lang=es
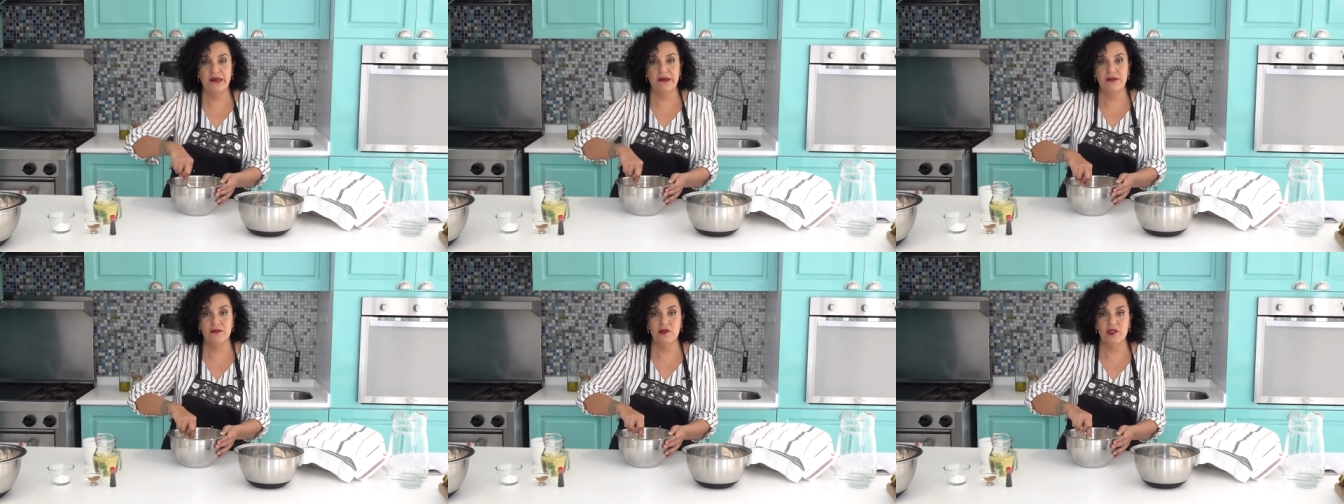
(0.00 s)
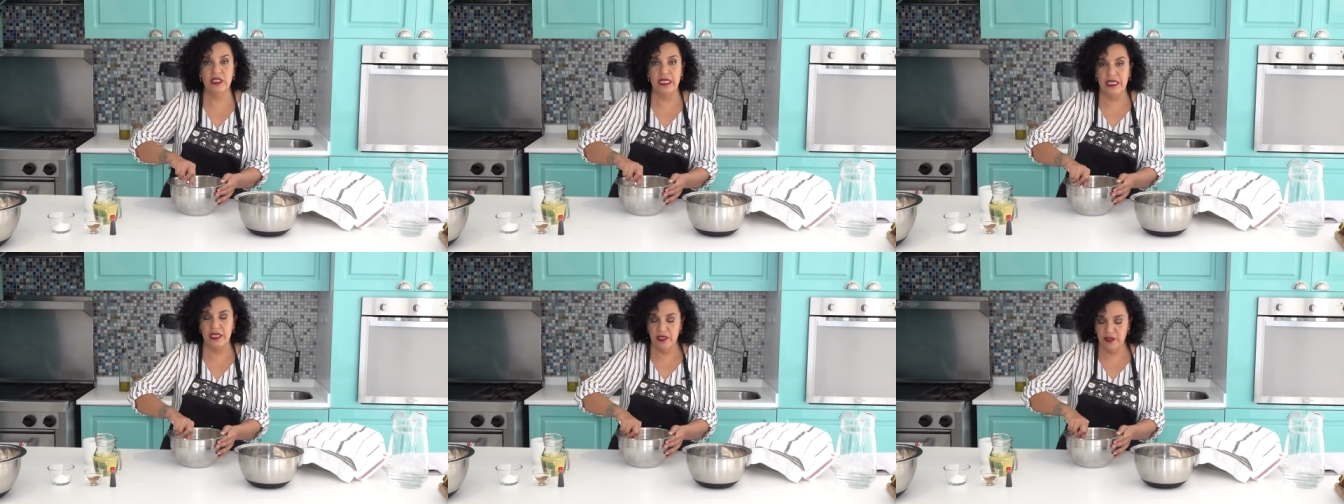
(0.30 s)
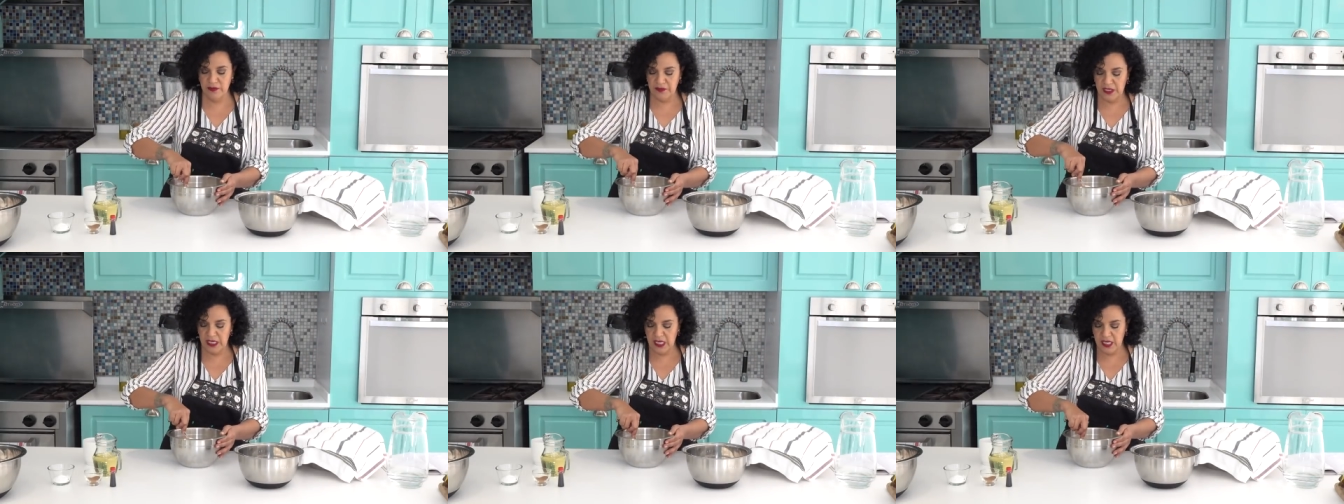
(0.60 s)
vamos a
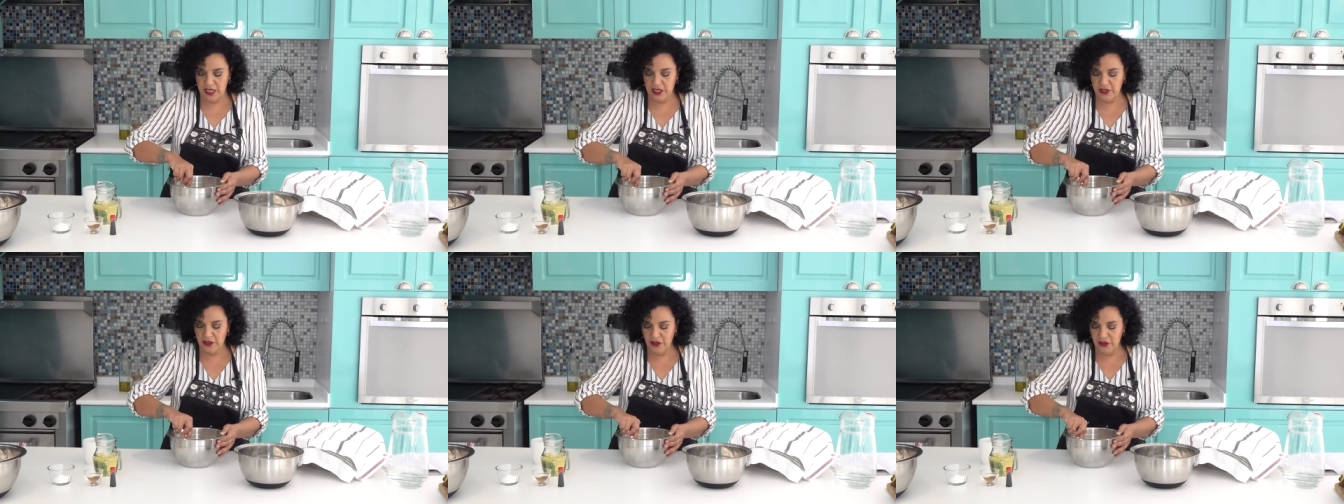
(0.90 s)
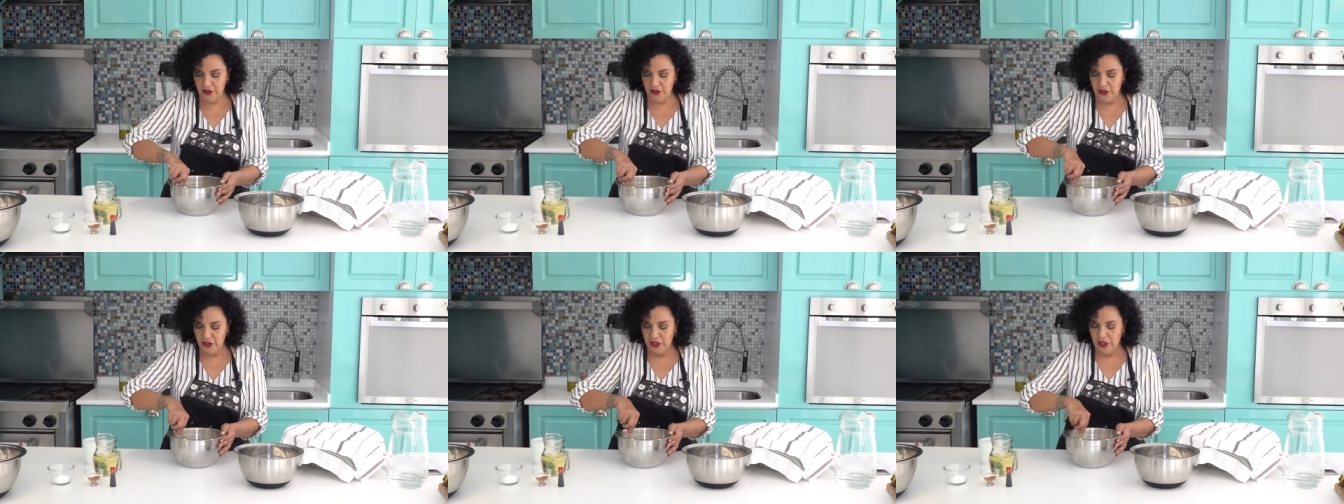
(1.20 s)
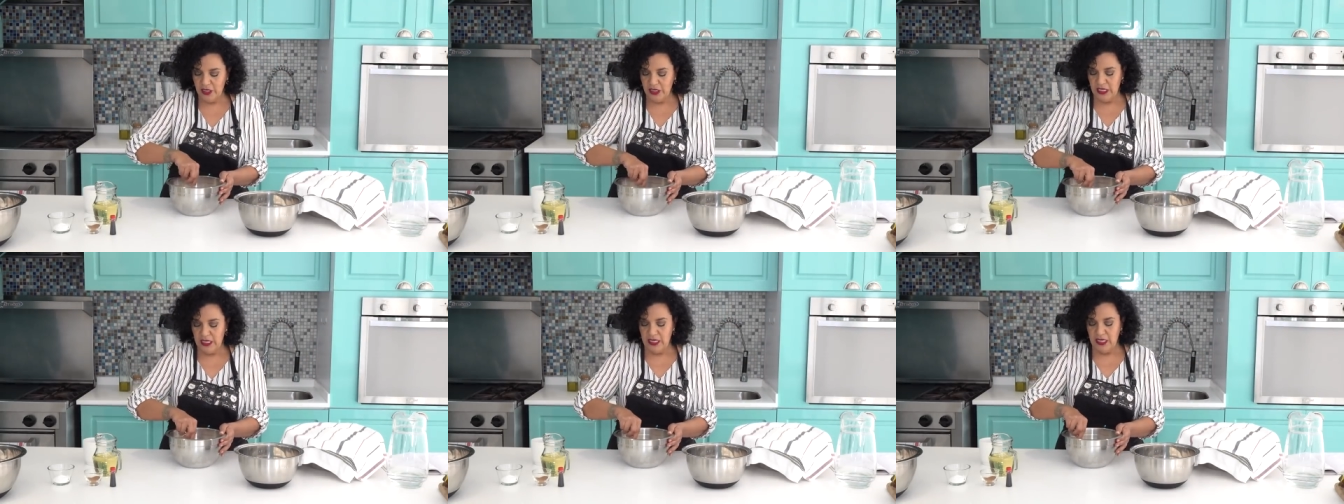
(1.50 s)
ir viendo
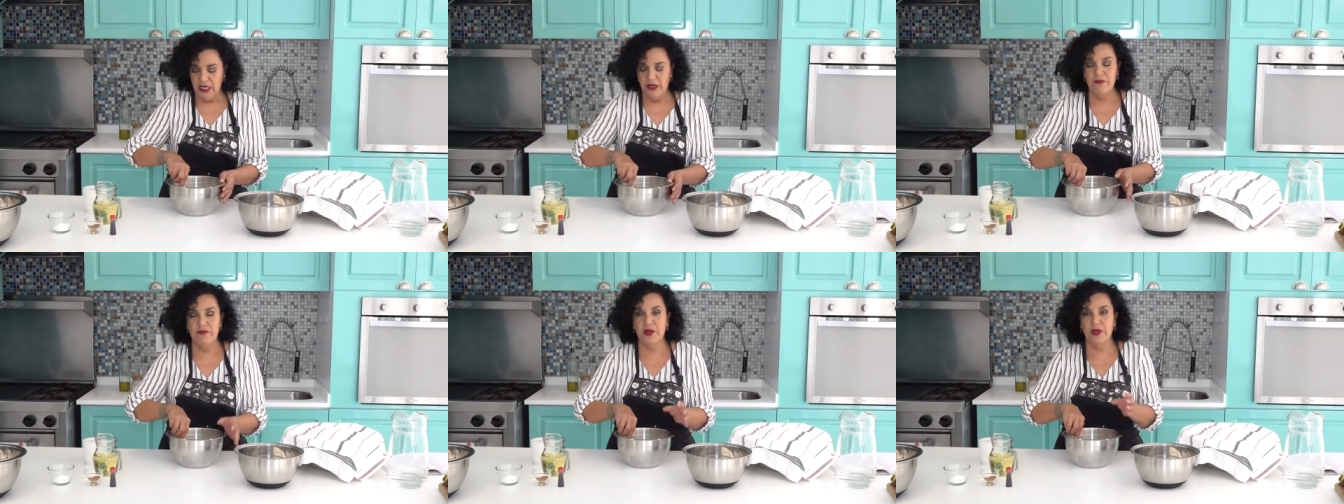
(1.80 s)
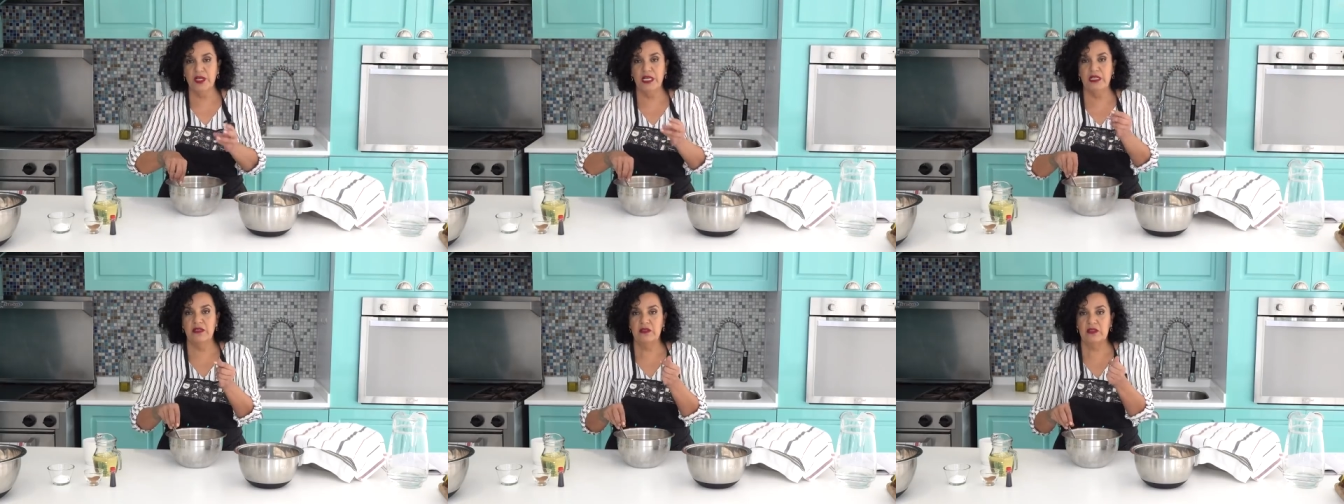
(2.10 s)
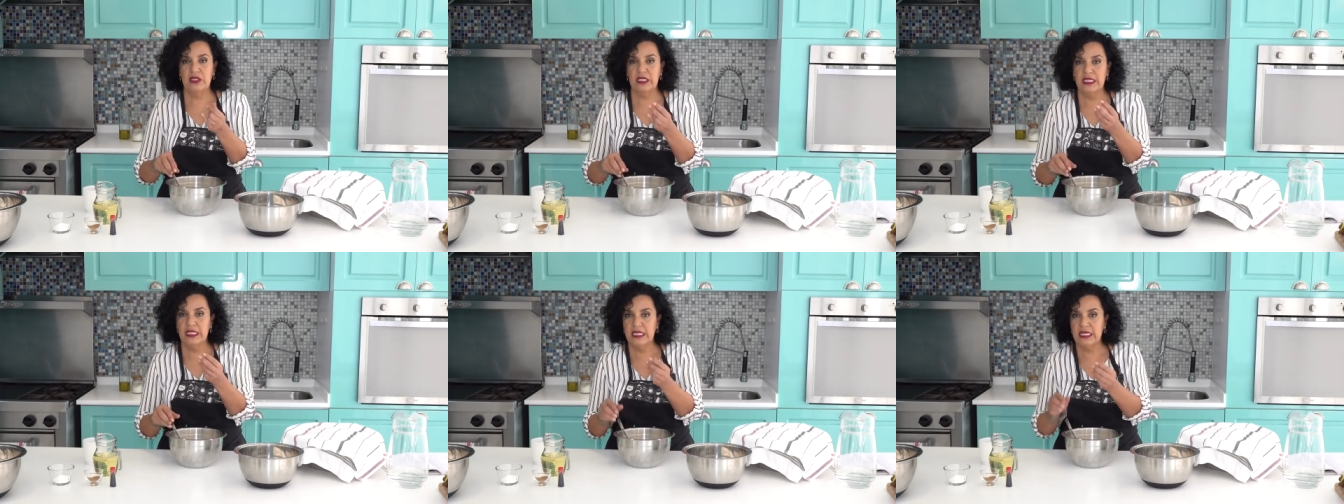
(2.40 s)
porque nos
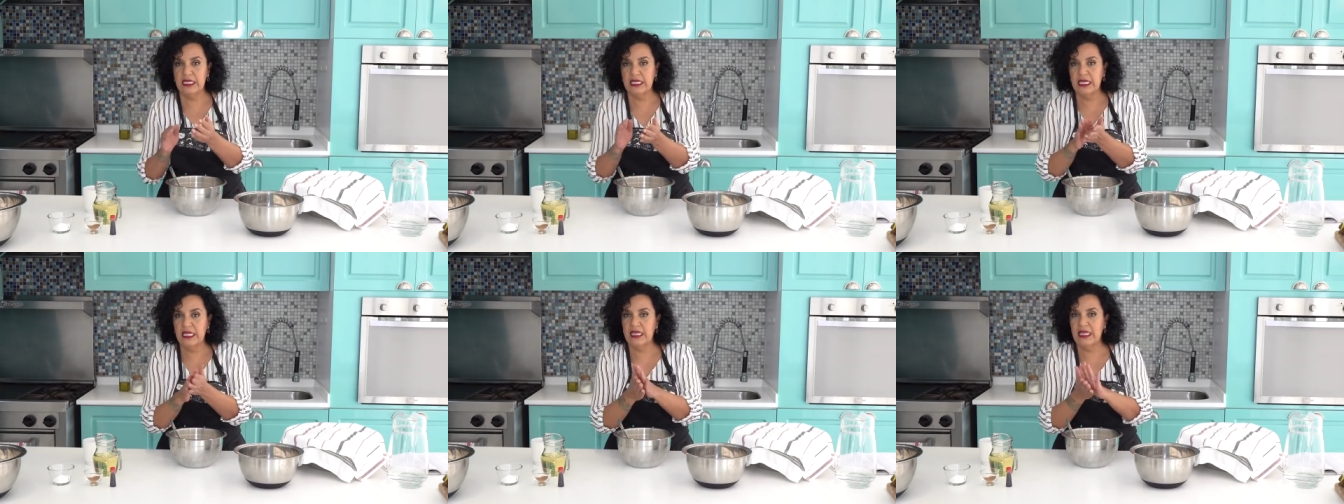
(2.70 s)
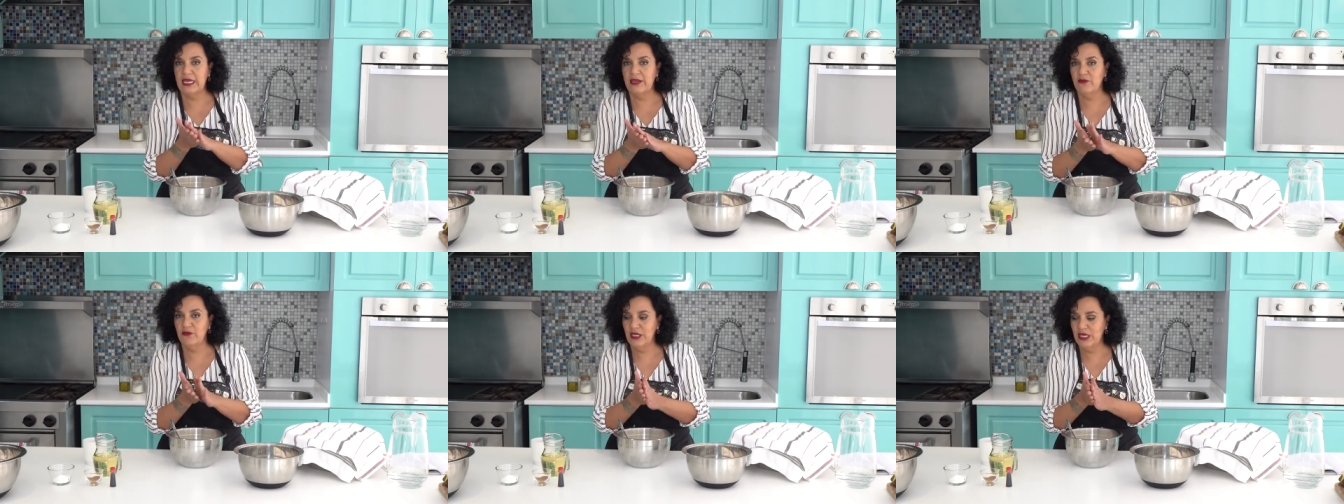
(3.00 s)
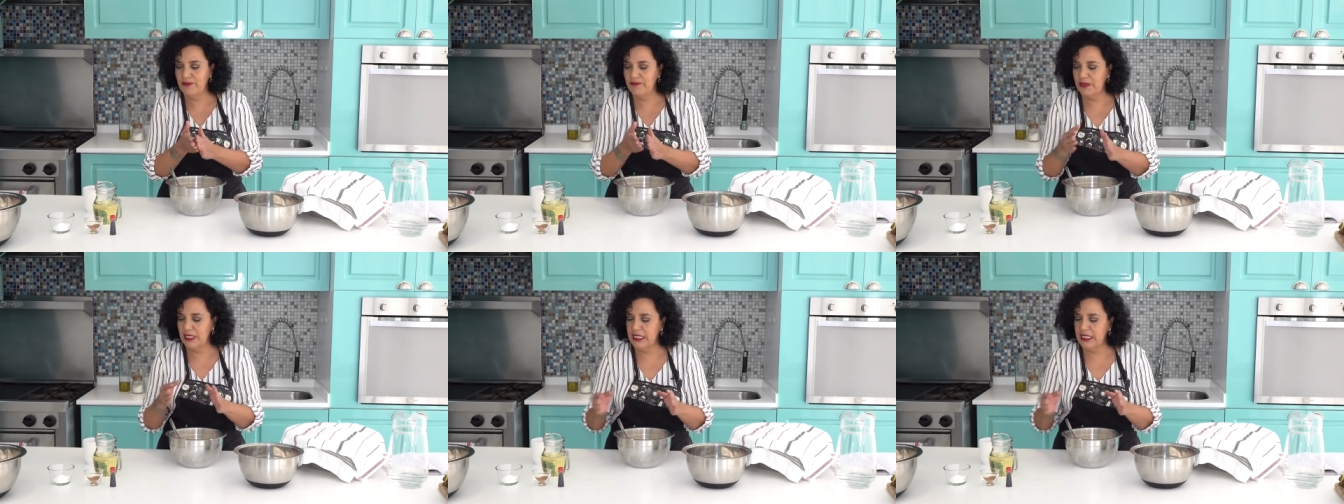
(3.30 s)
tiene que quedar una